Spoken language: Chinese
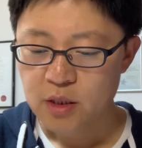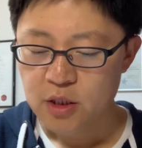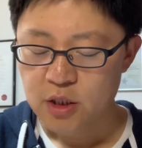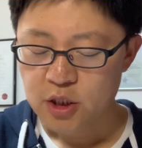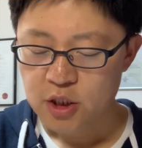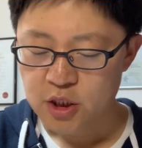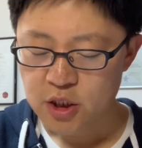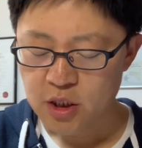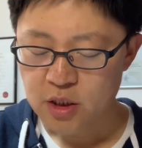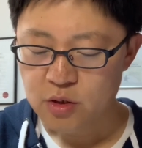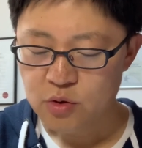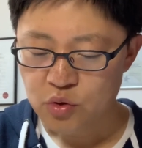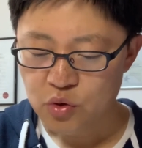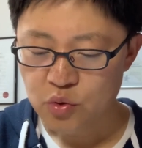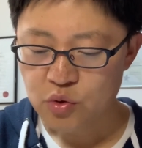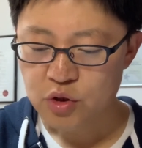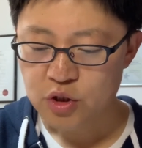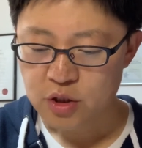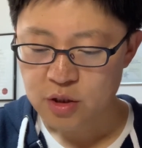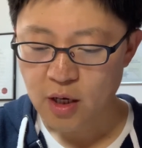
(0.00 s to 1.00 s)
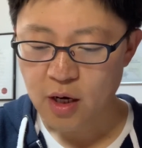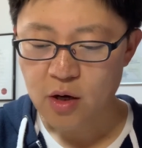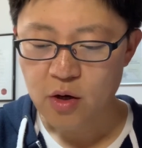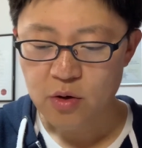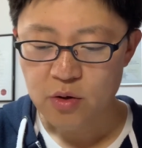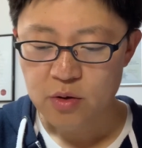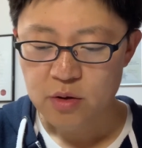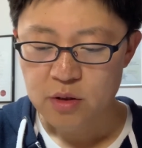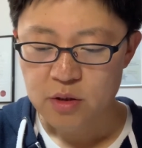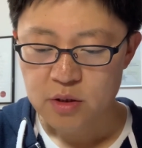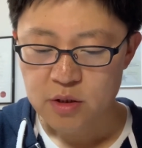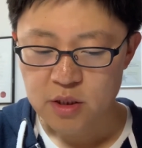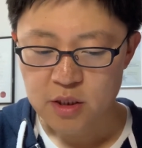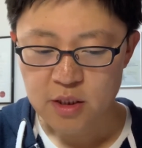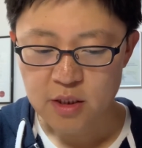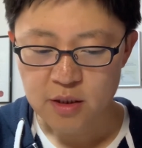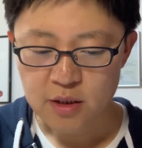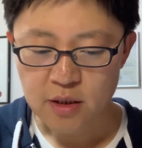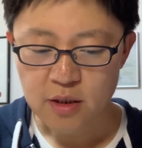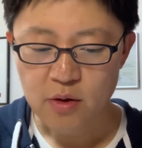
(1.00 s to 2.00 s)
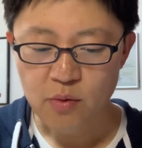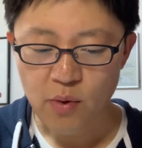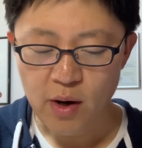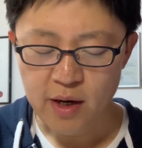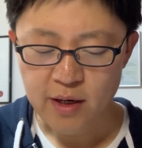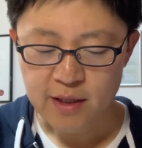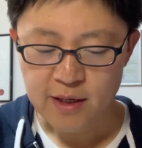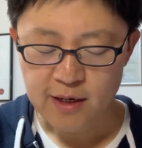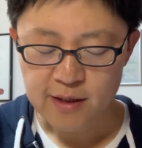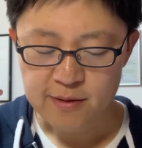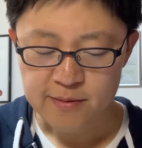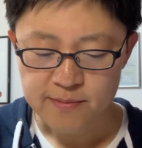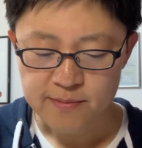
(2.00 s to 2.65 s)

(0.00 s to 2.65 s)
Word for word: 圣众之道，其德汪洋。